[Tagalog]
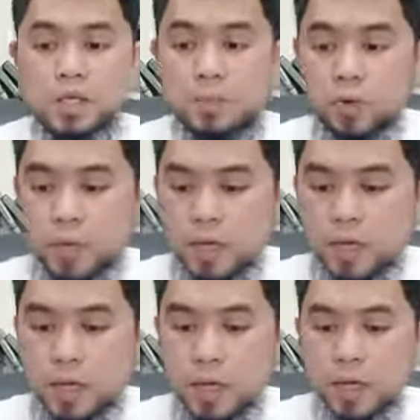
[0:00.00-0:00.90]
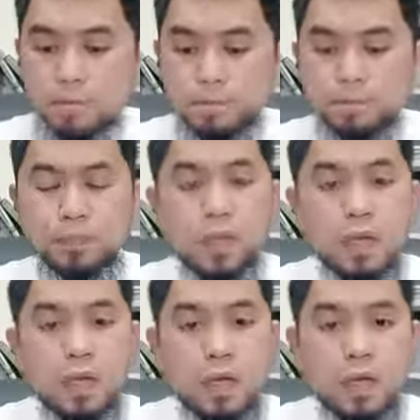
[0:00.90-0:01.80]
si Propeta
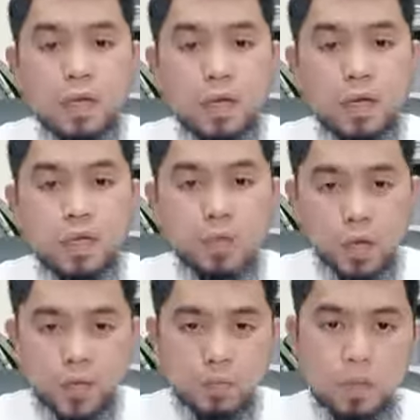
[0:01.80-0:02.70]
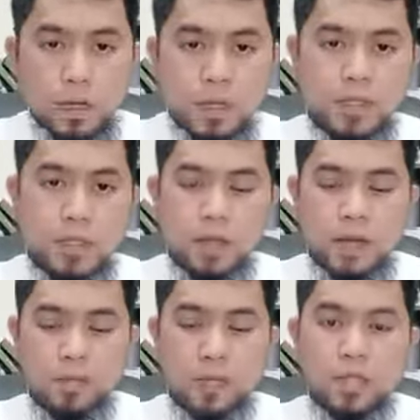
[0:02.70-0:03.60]
uh, Shu'aib
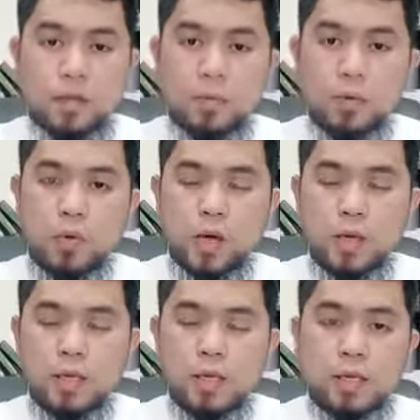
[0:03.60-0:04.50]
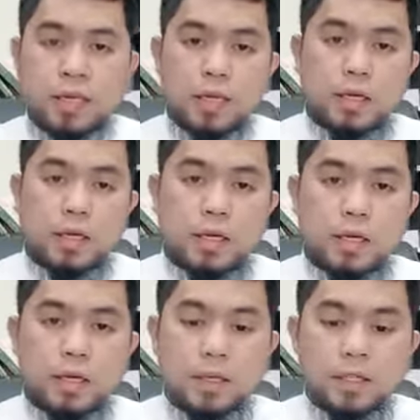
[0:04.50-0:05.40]
alayhisalam ay siya po ay
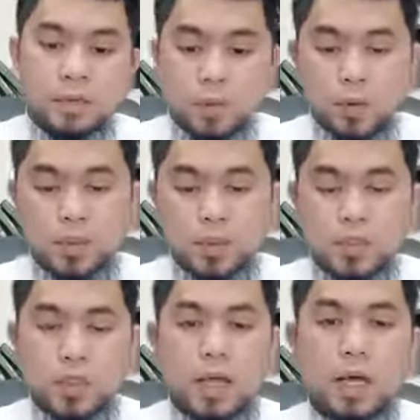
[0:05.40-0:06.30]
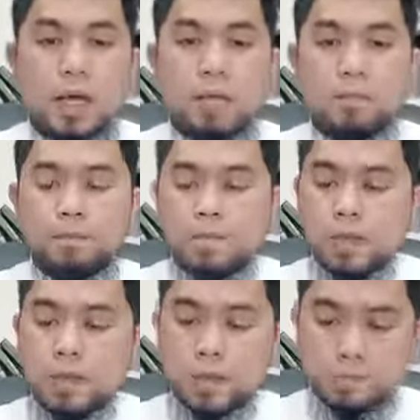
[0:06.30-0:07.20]
uh, isa po sa
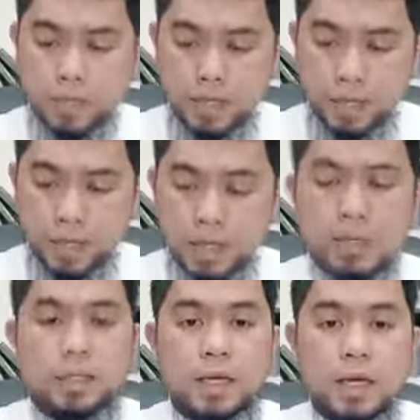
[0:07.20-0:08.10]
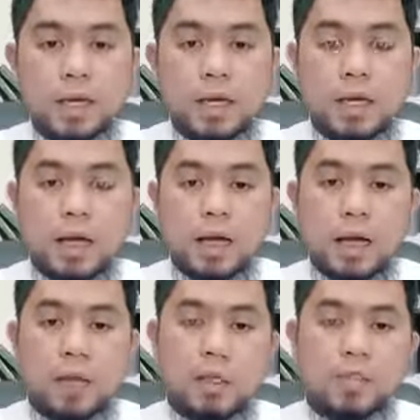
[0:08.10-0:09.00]
pinanggalingan niya
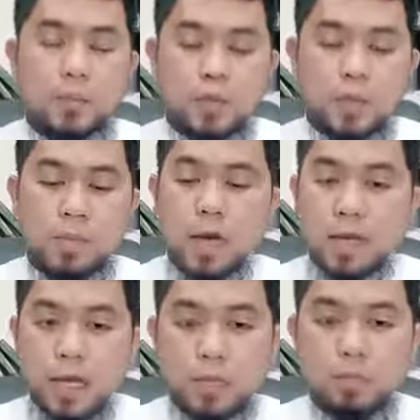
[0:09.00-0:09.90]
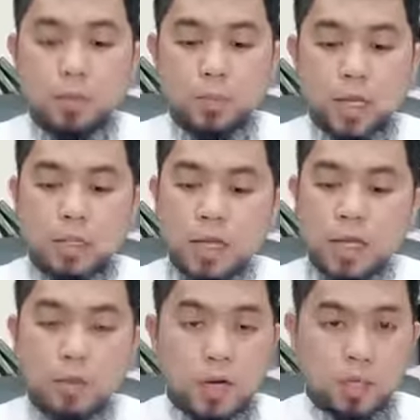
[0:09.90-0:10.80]
ay isa po sa mga anak ni Propeta
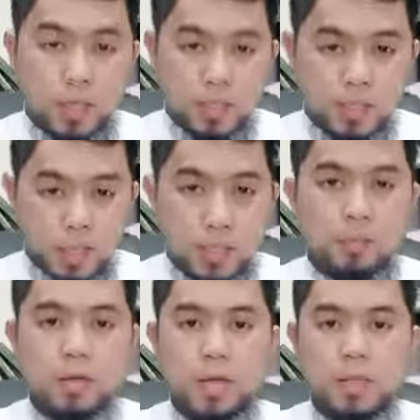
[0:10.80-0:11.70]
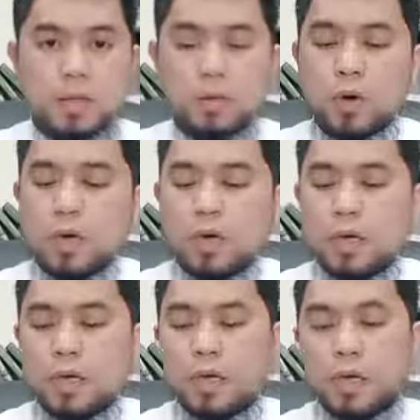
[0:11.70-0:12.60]
Ibrahim alayhisalam. Kaya siya po ay
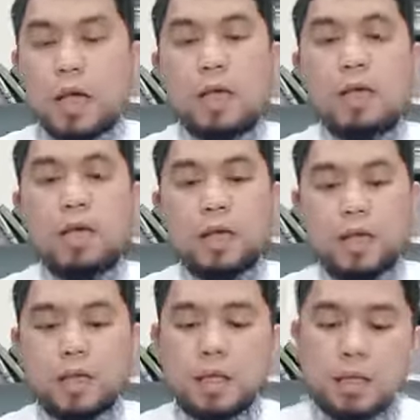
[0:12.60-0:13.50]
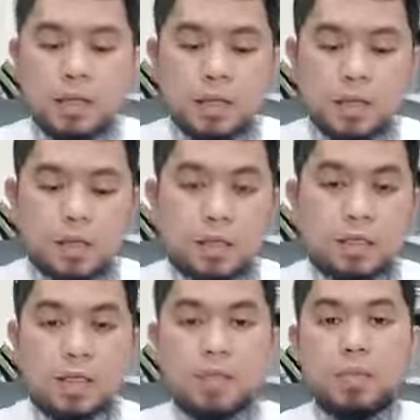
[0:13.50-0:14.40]
uh, nanggaling kay uh,
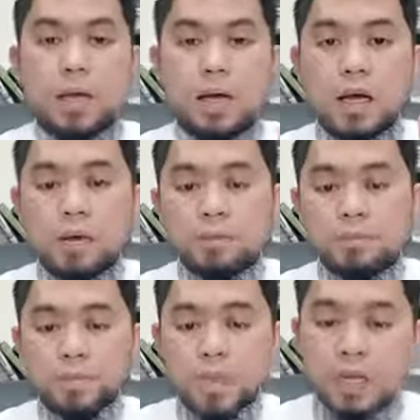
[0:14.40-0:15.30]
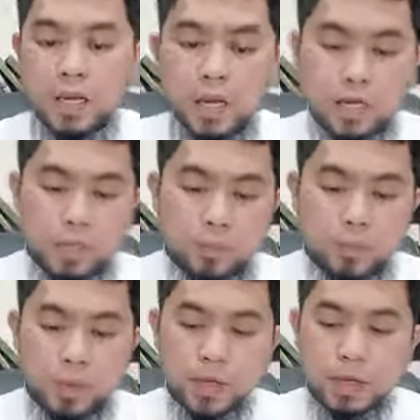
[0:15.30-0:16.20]
isa sa mga anak ni
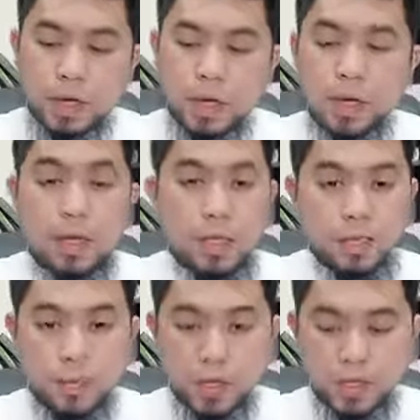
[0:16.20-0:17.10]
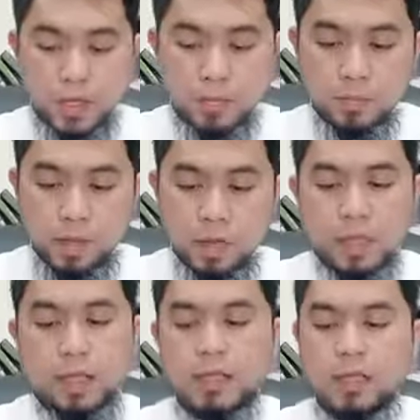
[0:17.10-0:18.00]
Propeta Ibrahim
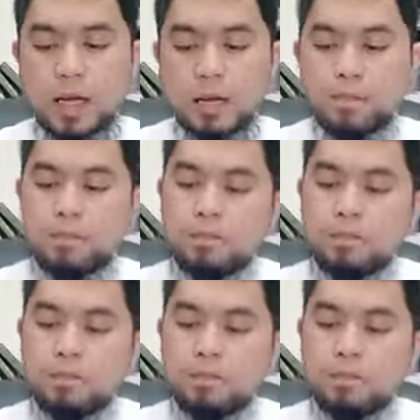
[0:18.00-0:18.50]
alaihissalam.